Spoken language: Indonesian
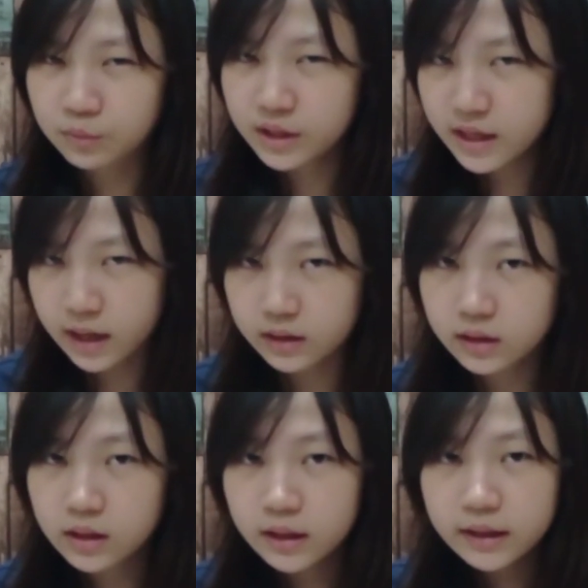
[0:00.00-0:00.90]

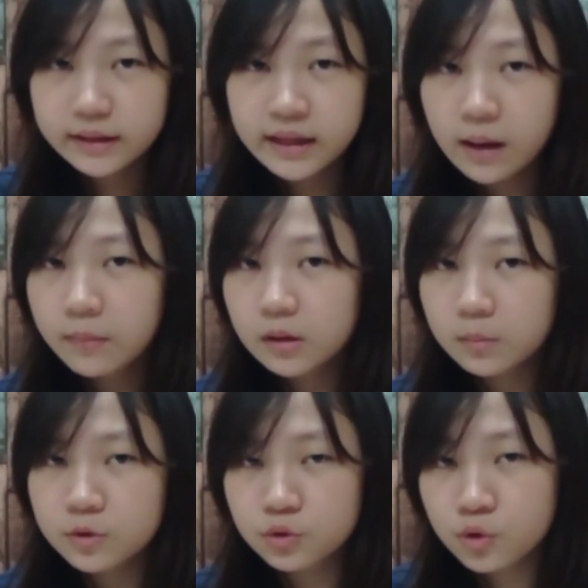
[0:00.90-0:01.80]
kemudian dia
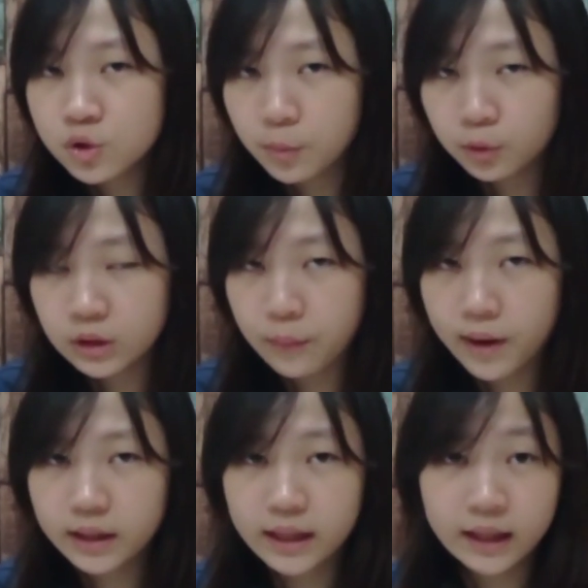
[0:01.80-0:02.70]
merugus 70
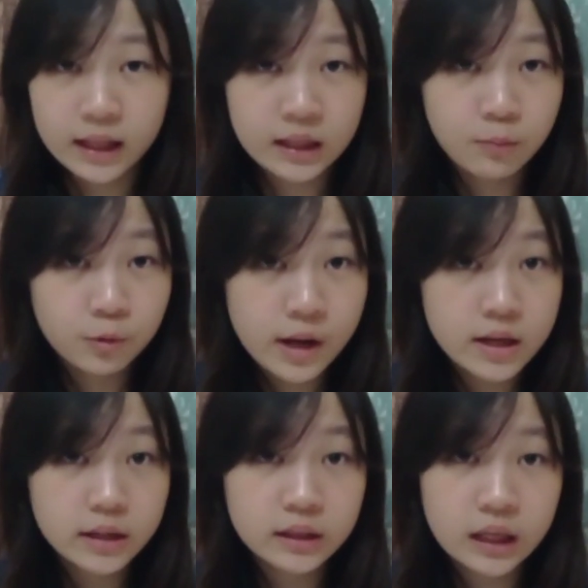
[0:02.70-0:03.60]
tawanan laki-laki muda
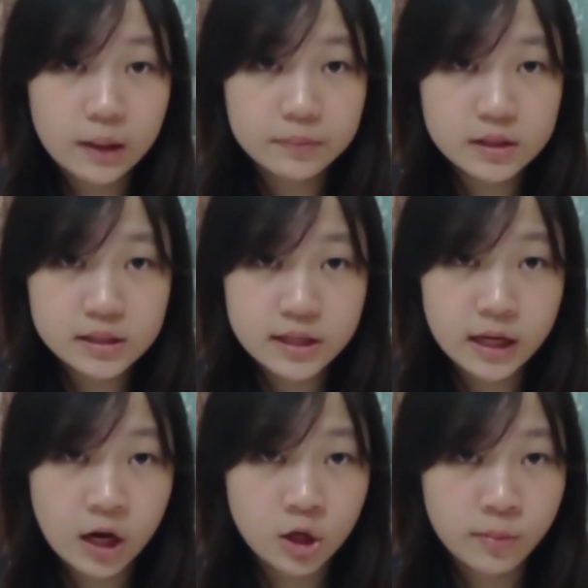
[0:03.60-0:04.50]
yang ditangkapnya
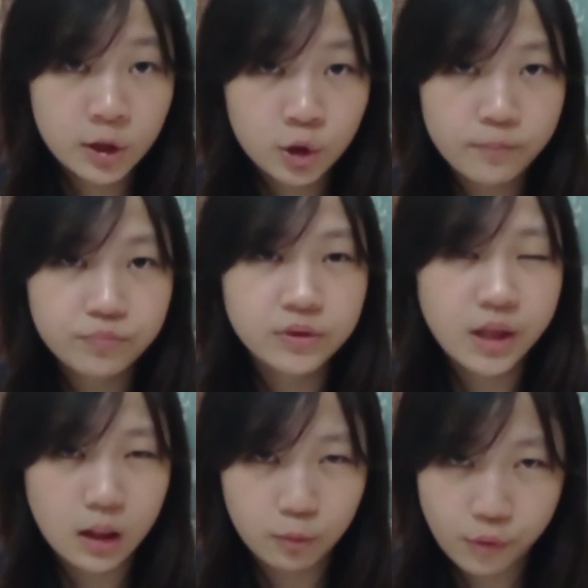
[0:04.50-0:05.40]
secara hidup-hidup dalam